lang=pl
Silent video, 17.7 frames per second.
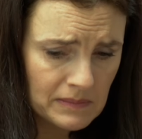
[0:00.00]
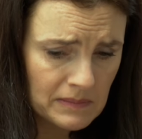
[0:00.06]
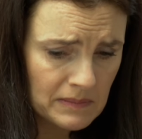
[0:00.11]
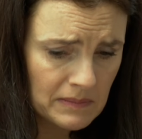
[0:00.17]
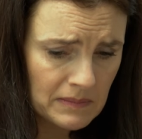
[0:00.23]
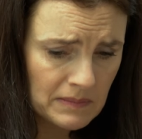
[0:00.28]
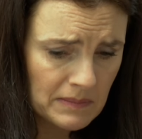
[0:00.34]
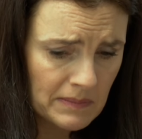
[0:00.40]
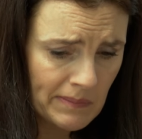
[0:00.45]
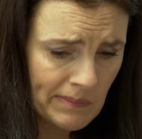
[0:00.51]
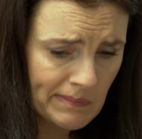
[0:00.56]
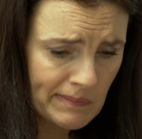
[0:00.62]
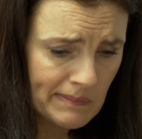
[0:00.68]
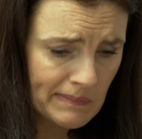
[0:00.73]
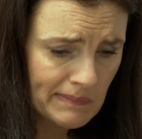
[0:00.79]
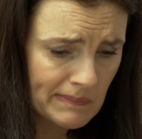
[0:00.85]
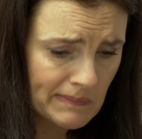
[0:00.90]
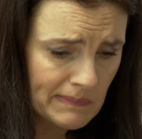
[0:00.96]
No to co
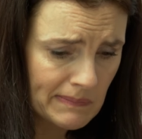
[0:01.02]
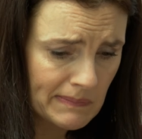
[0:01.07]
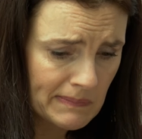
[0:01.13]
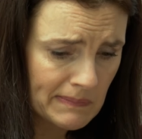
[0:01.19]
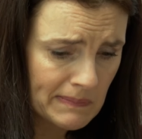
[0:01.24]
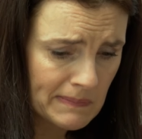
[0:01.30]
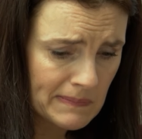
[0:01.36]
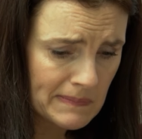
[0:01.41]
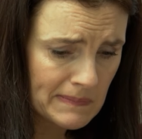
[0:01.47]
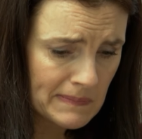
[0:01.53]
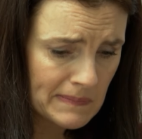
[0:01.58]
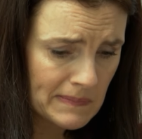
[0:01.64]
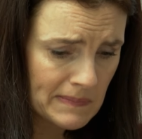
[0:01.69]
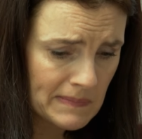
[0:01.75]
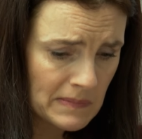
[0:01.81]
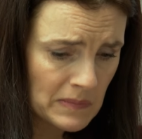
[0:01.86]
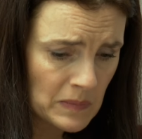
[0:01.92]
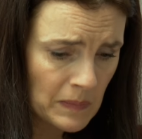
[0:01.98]
zamierzasz?
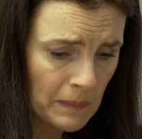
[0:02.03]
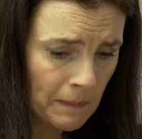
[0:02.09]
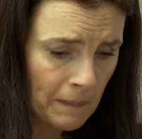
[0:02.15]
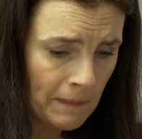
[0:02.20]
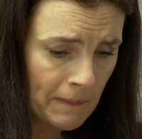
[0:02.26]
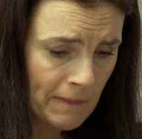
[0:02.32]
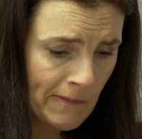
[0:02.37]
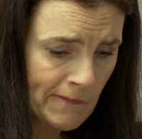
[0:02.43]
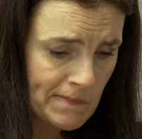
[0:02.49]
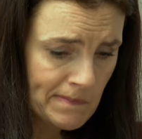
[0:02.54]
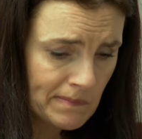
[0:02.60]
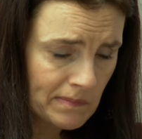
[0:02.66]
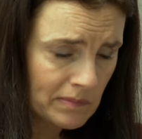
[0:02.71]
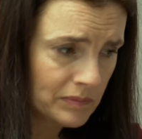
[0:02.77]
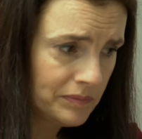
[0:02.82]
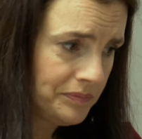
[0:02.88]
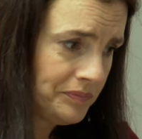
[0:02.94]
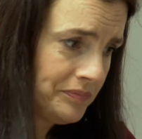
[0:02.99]
Skonfrontujesz się z
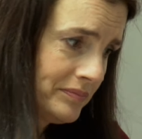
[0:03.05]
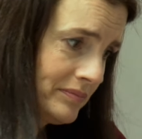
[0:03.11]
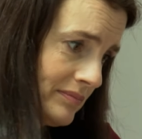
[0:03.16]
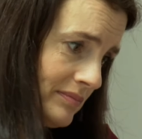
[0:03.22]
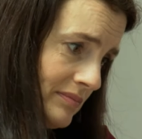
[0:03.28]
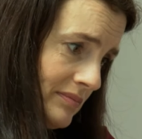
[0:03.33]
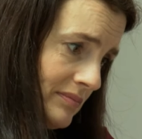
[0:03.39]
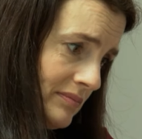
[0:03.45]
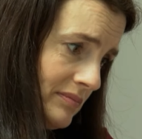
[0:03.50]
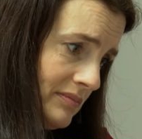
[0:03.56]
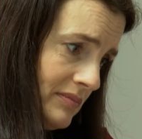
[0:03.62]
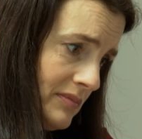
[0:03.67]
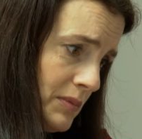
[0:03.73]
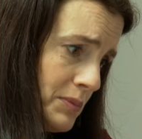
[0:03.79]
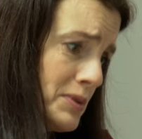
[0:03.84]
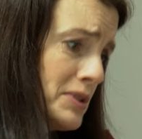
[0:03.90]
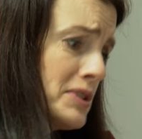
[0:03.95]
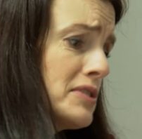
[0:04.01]
nim?
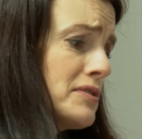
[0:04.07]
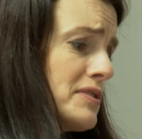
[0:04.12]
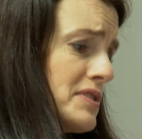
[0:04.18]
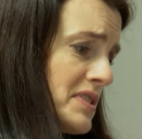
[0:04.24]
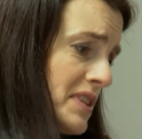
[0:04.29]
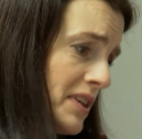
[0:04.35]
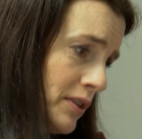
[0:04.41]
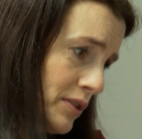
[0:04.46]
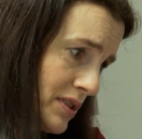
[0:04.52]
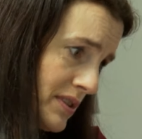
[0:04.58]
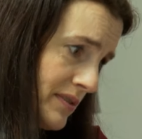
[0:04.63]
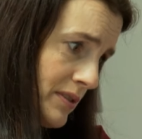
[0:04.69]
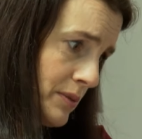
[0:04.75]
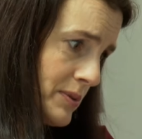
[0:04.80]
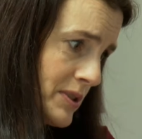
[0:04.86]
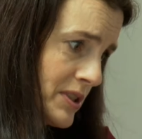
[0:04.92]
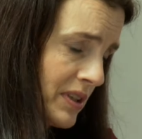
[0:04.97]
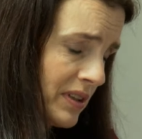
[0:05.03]
No przecież wszystkiego się
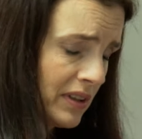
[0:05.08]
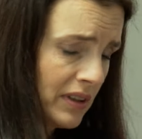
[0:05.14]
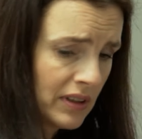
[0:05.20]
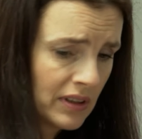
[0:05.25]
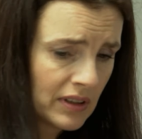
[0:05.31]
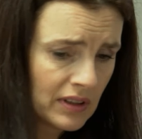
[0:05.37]
wyprze.